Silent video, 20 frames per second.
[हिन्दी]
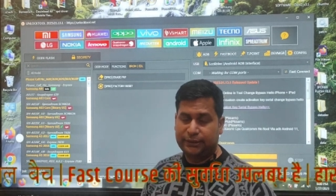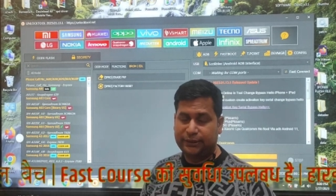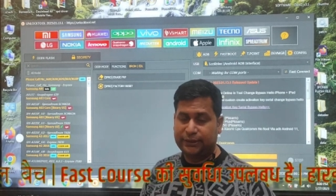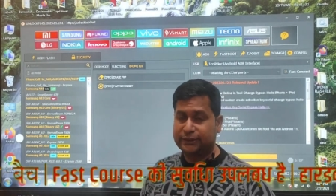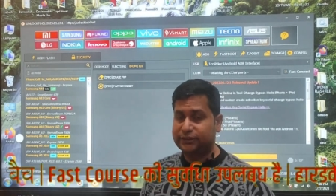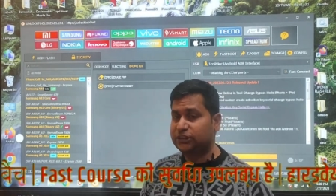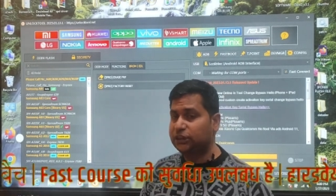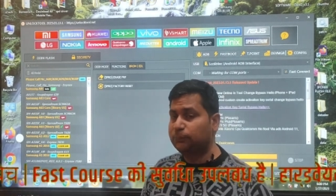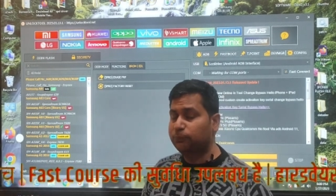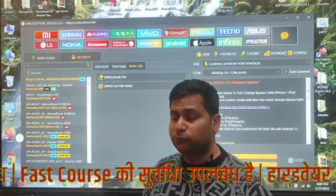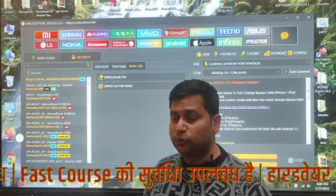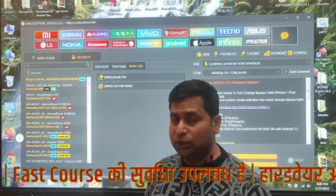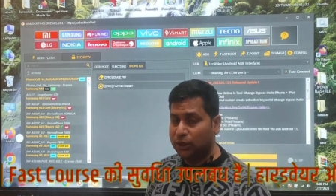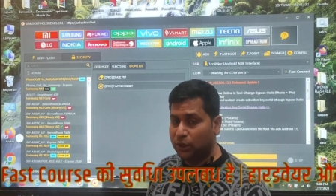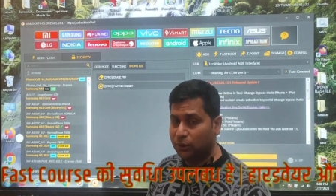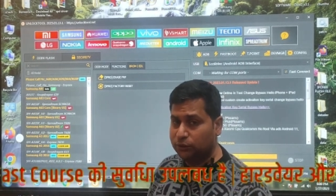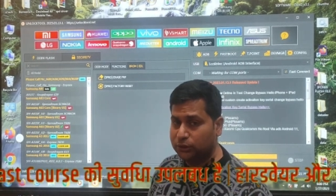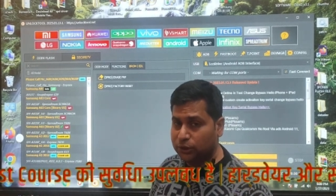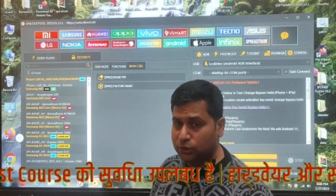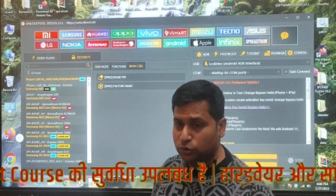क्या सी
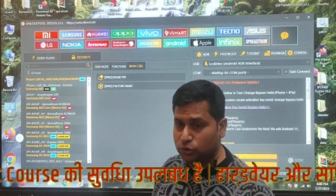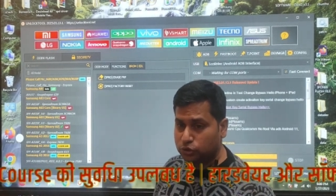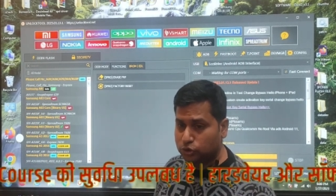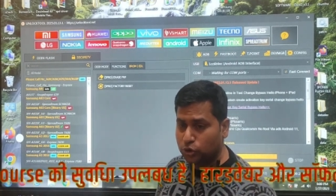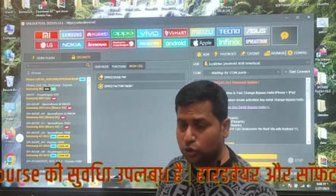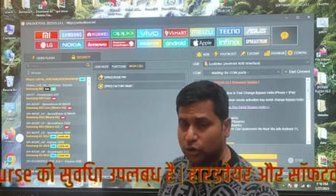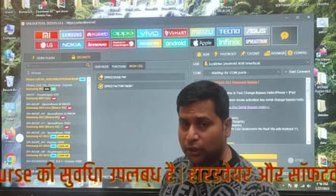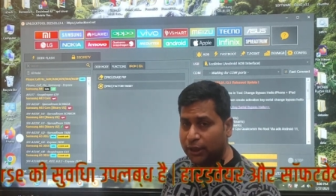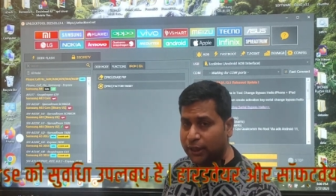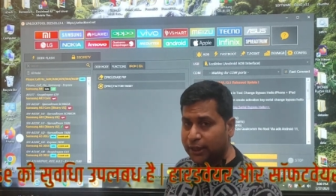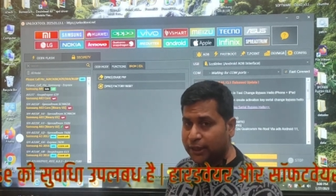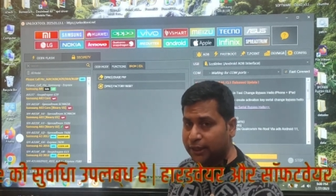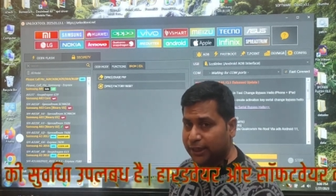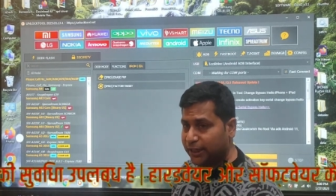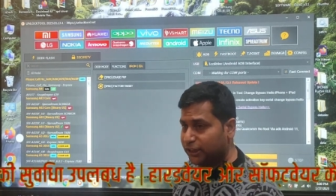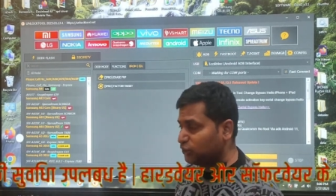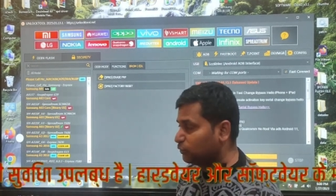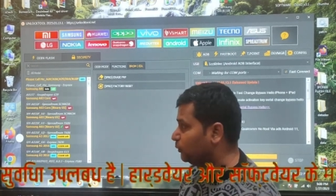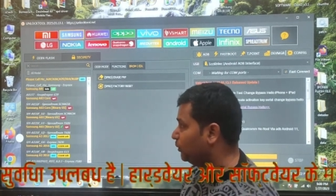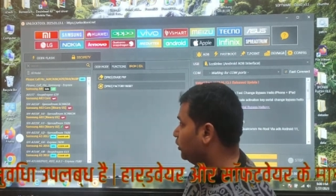लगा होता है दोस्तों एस